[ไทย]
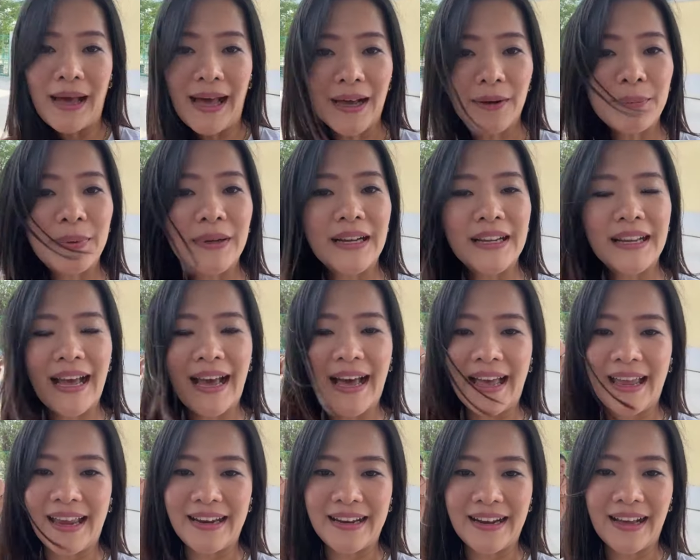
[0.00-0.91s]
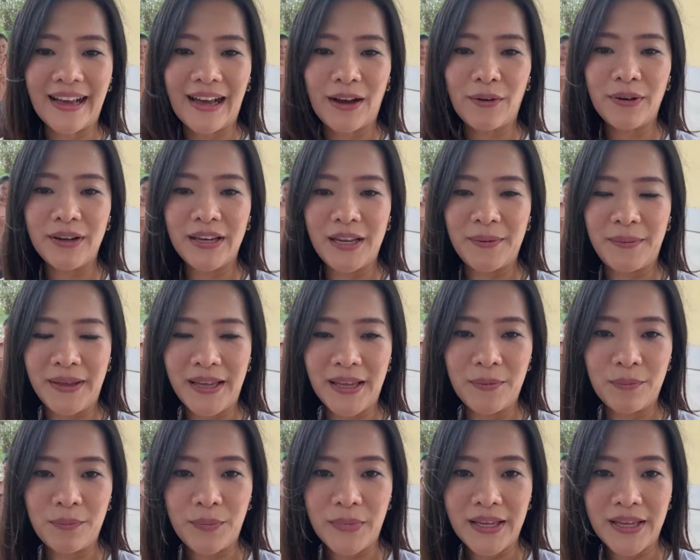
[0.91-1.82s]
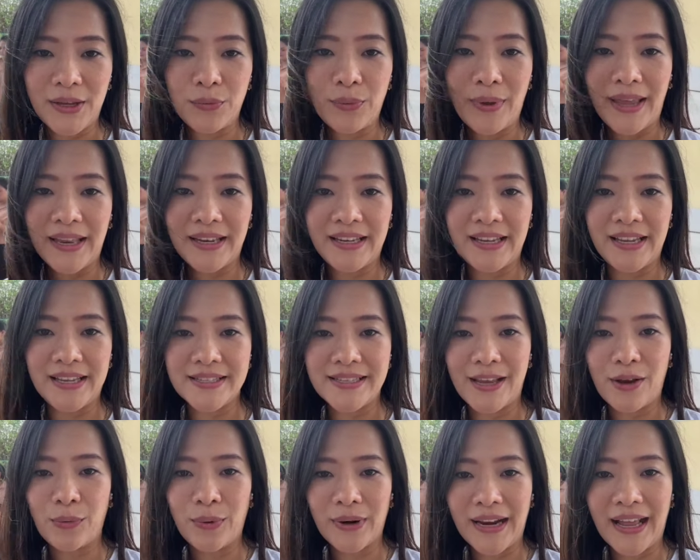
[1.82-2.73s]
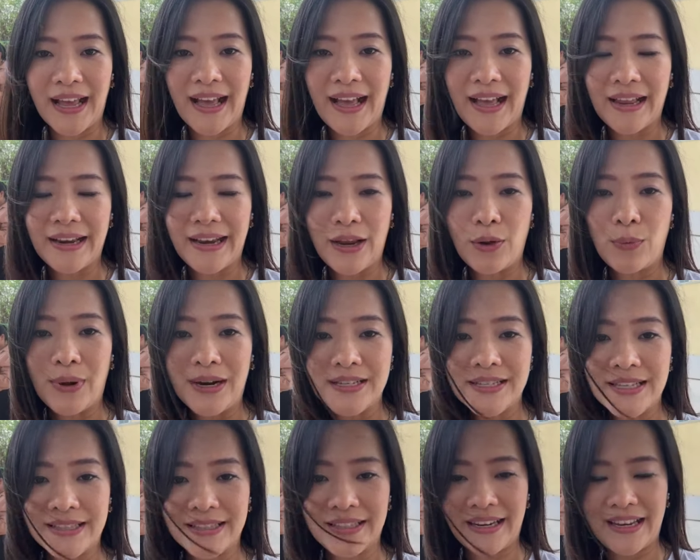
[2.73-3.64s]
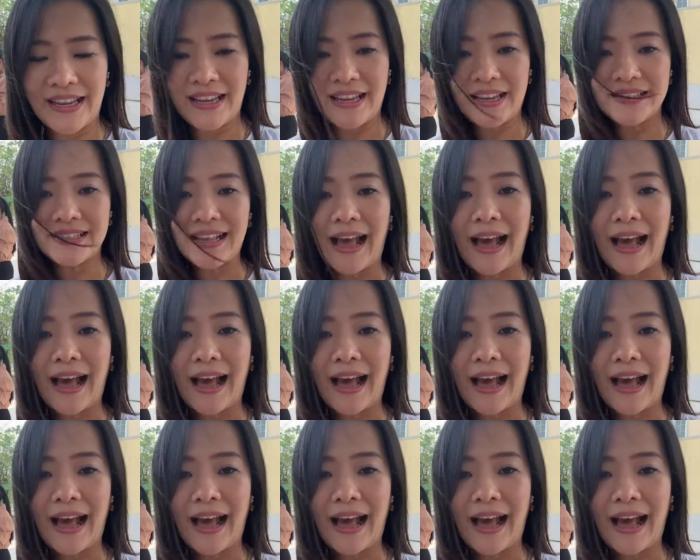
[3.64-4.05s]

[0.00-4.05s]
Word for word: พักเพื่อไทยนะคะ วันนี้พี่อิ่มมีเวทีเสวนาในวันสตรี